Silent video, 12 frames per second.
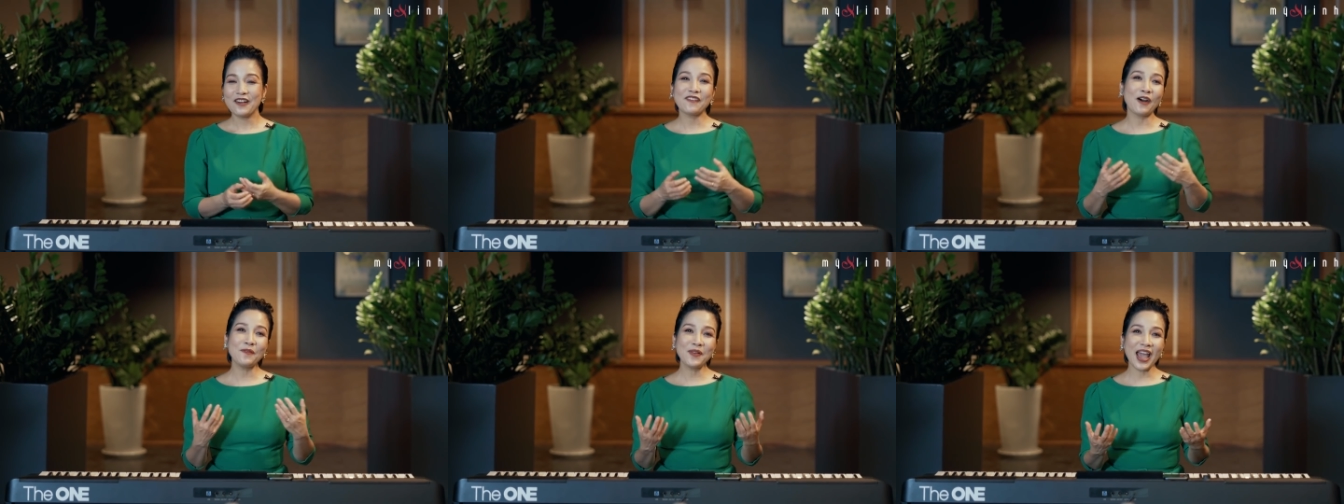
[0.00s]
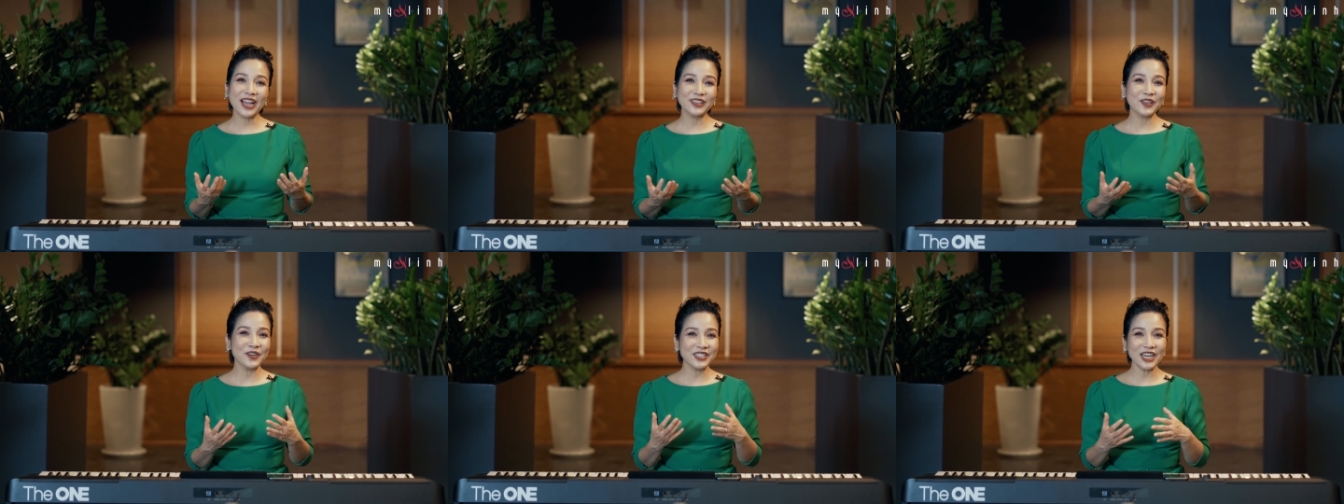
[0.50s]
Và hôm
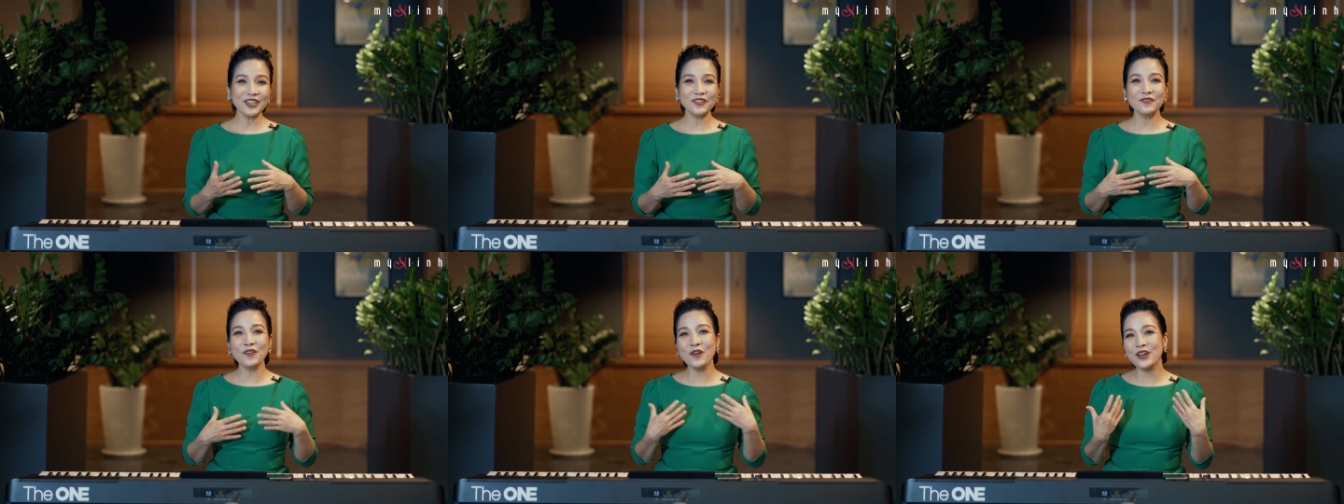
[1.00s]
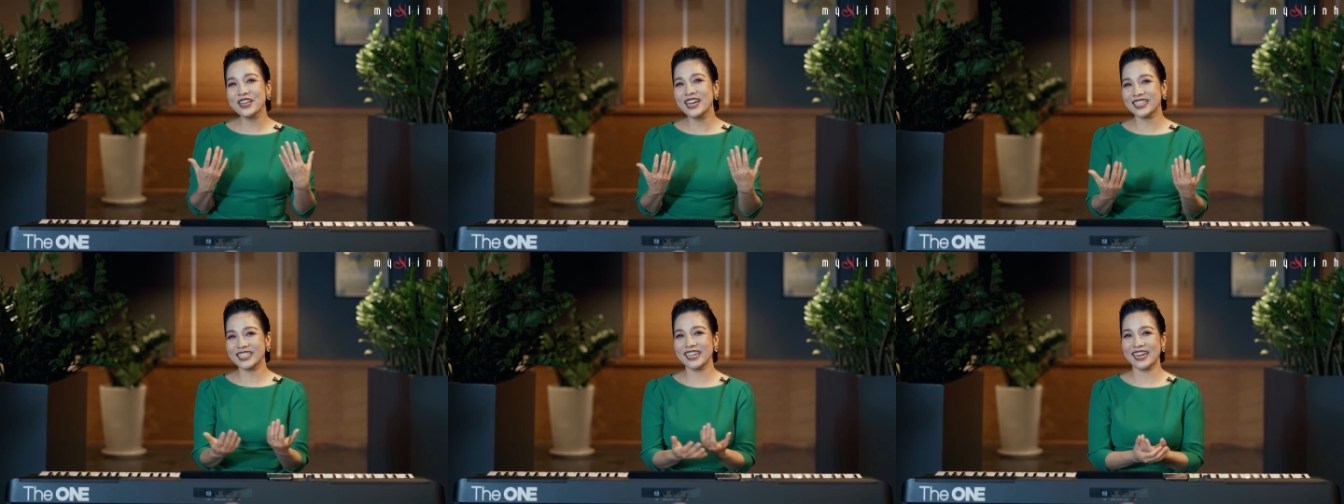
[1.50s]
nay tôi rất vui
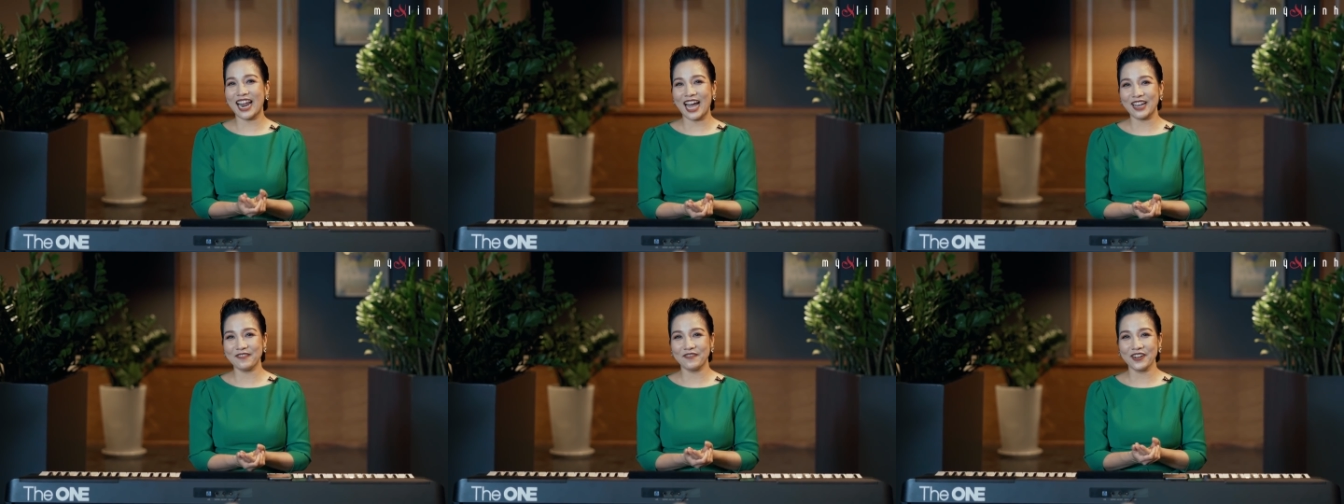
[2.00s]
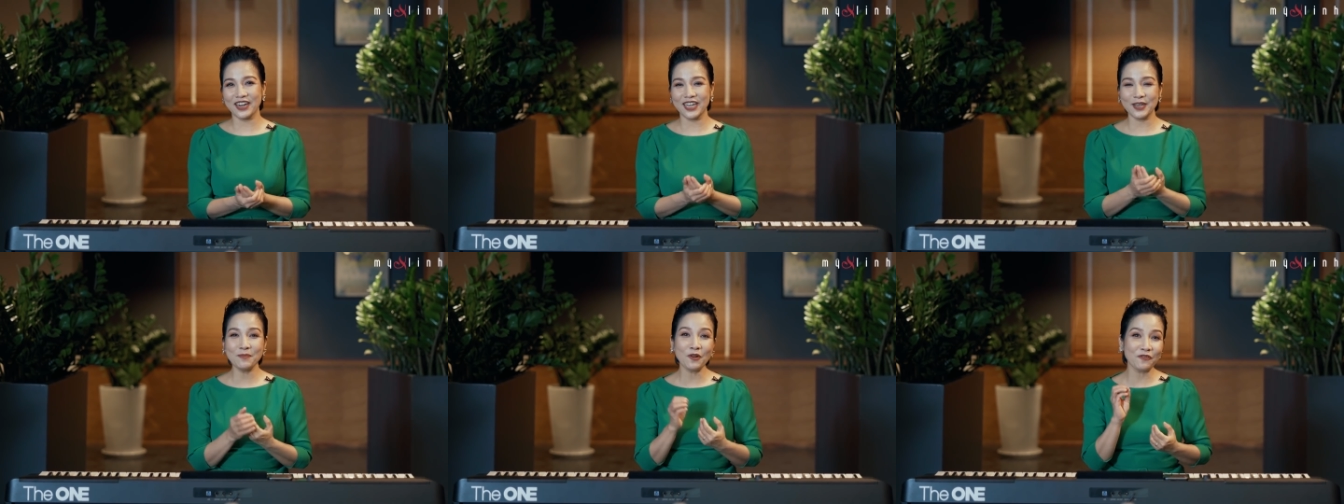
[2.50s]
được trở lại
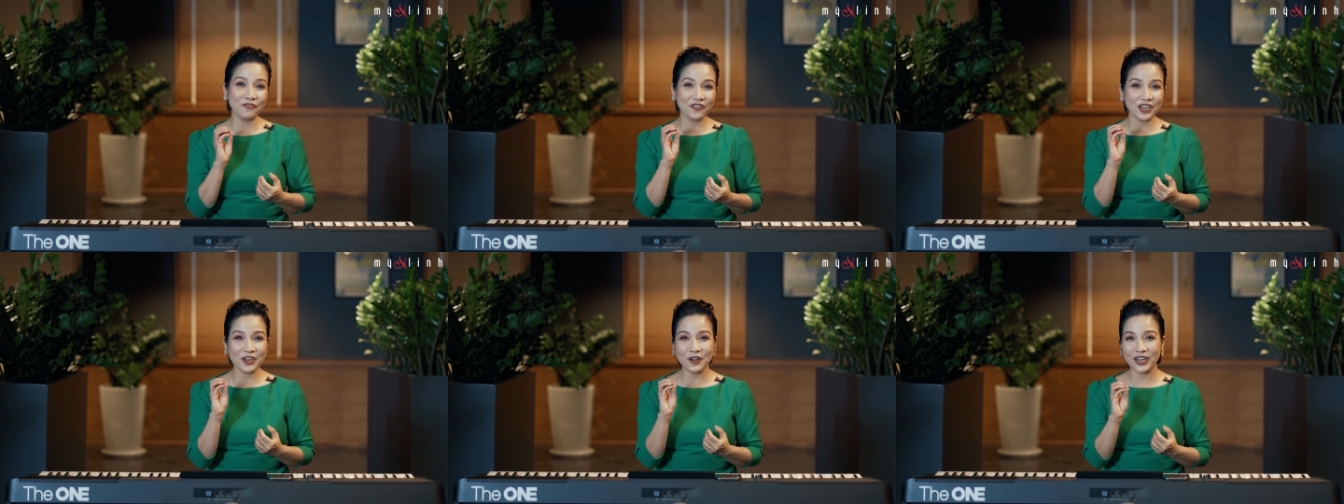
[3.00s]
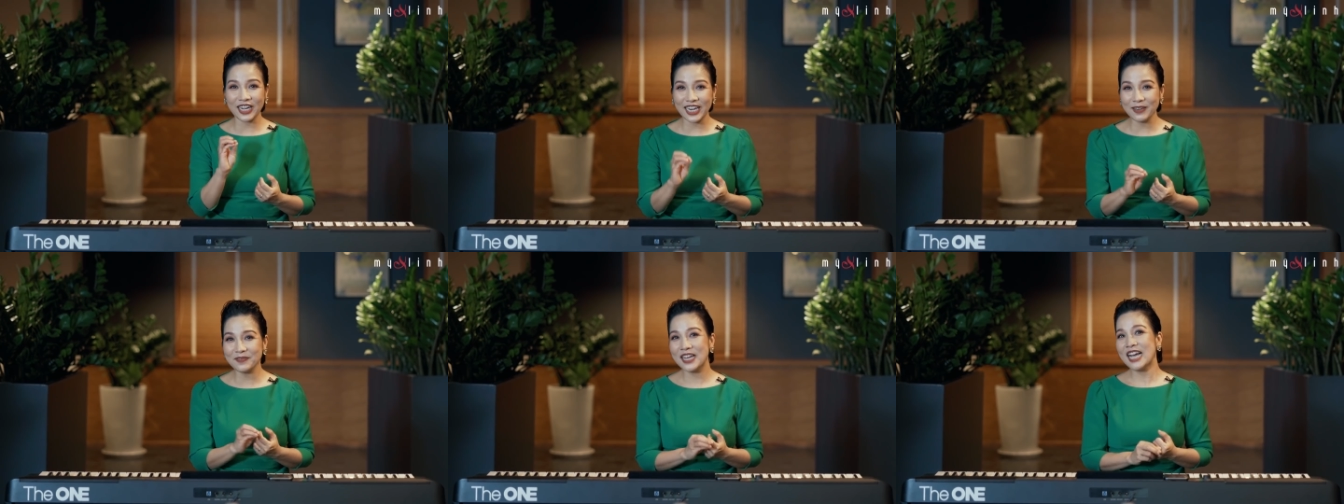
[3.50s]
với một video
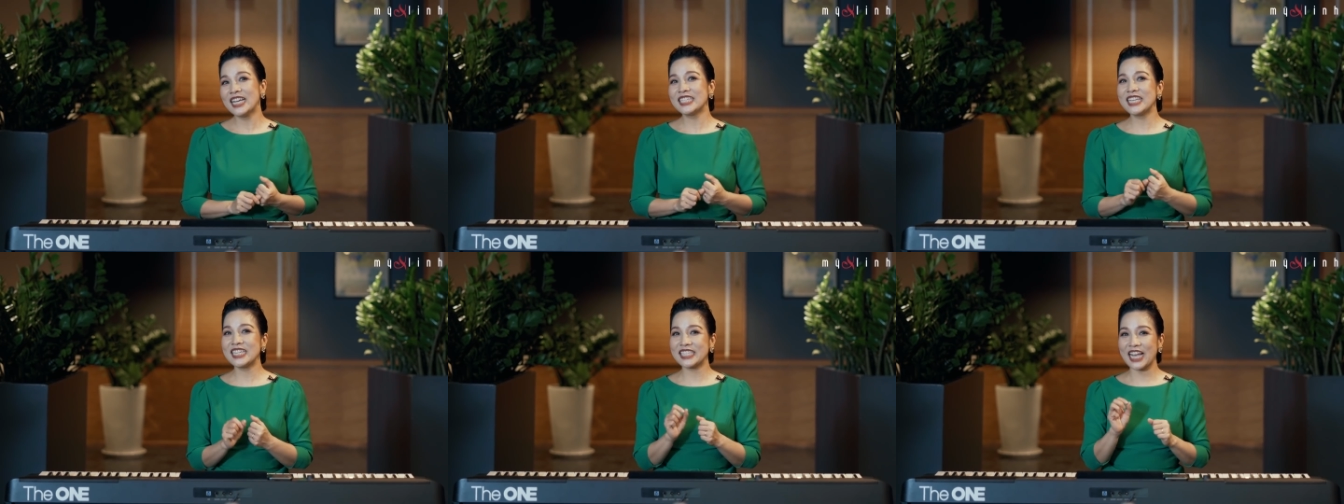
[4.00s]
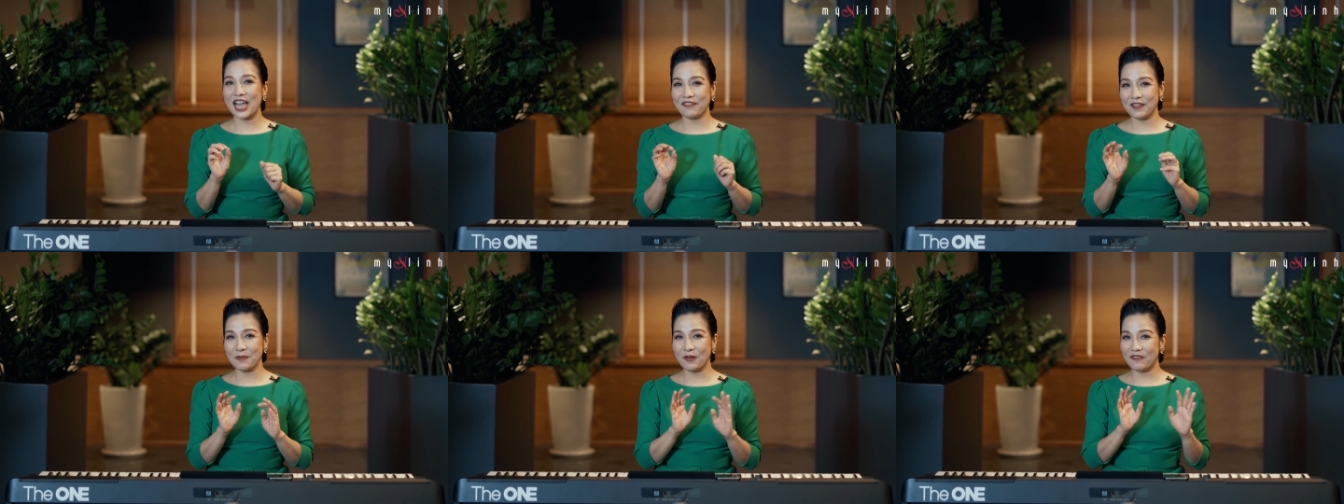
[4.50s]
clip chia
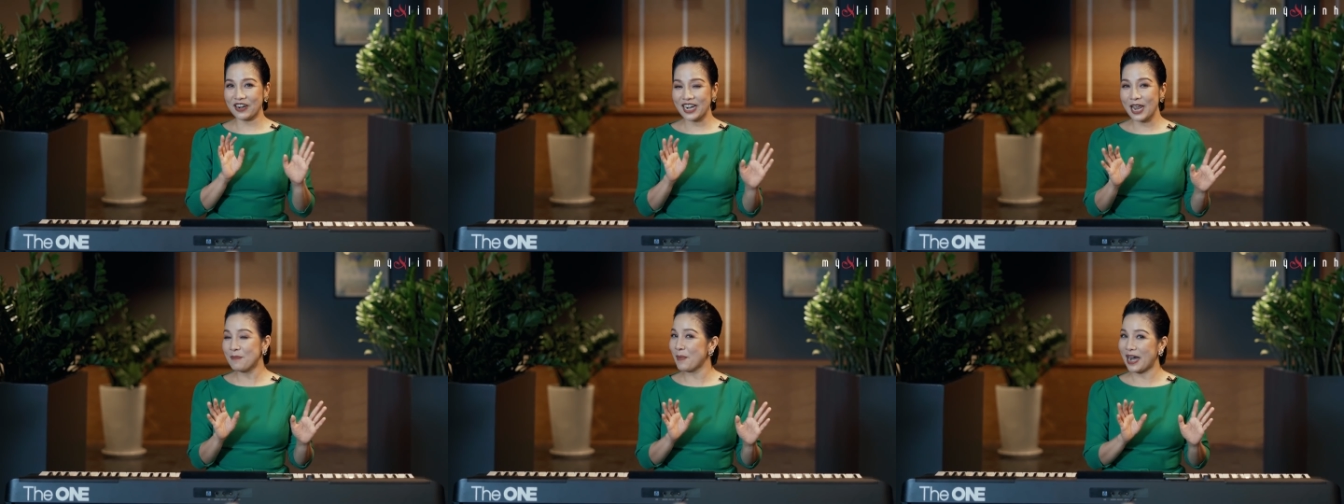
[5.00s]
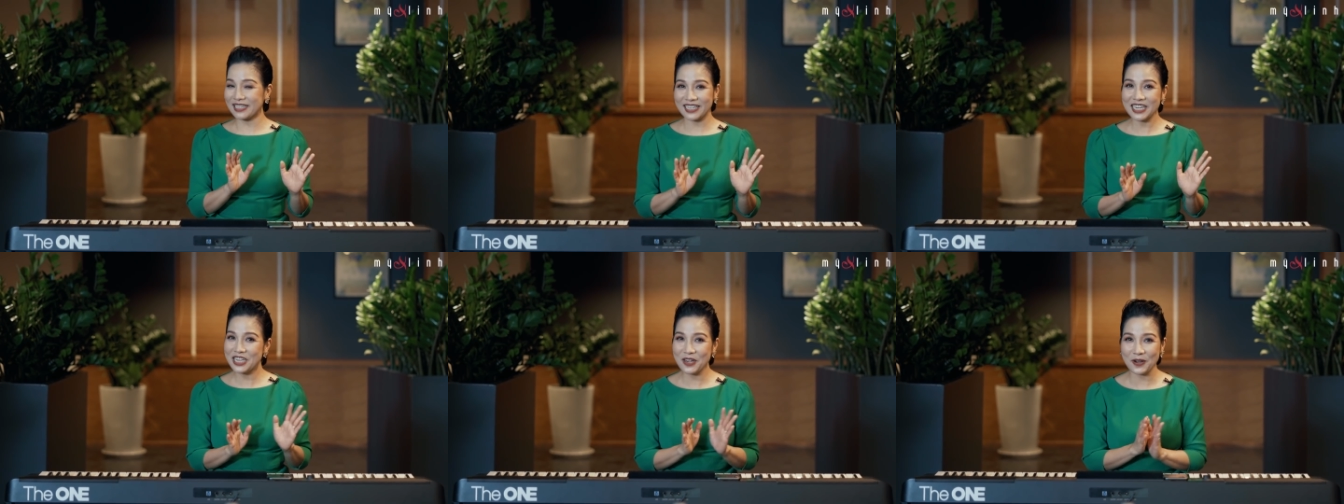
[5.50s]
sẻ về một vấn đề mà
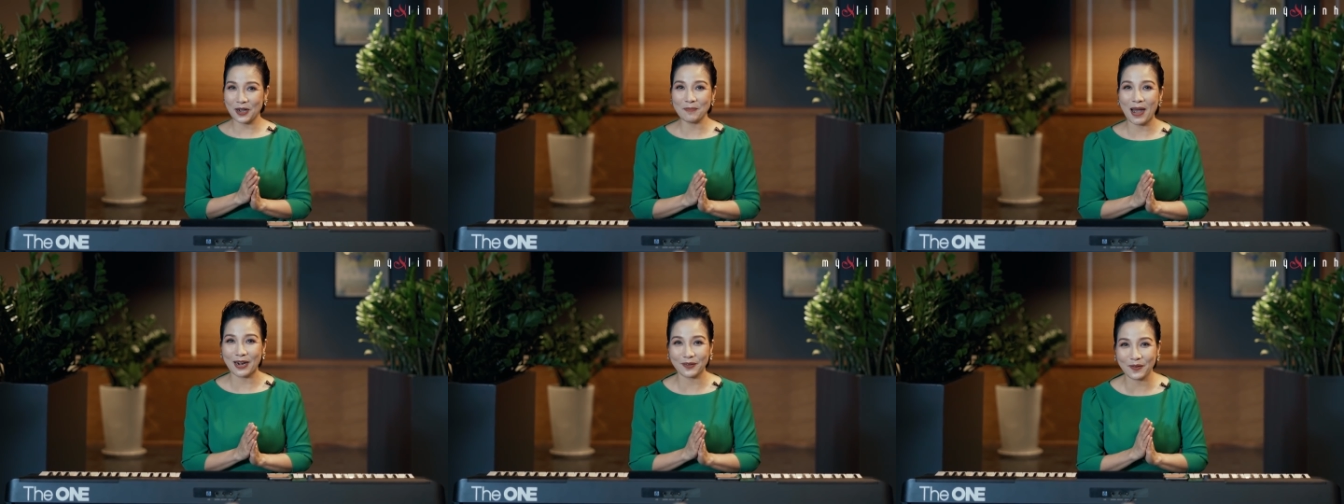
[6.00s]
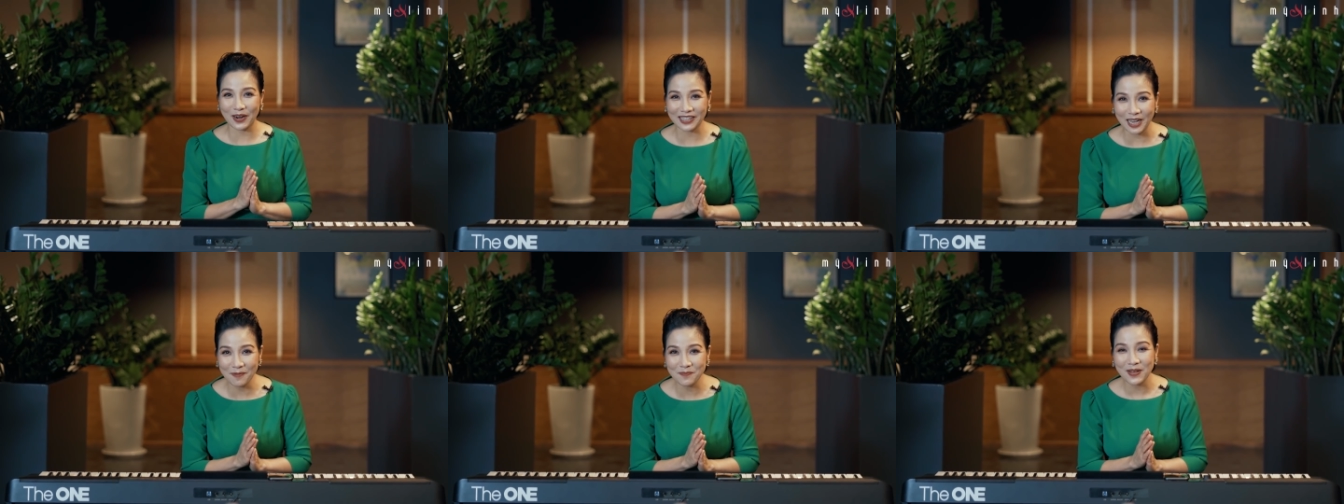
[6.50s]
rất nhiều các bạn quan
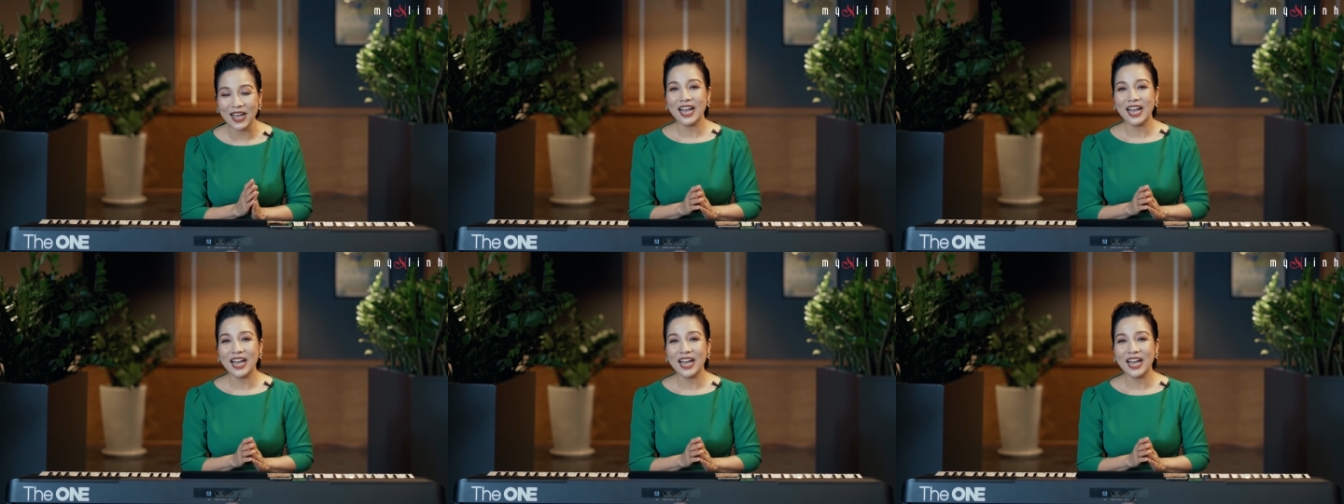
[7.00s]
tâm.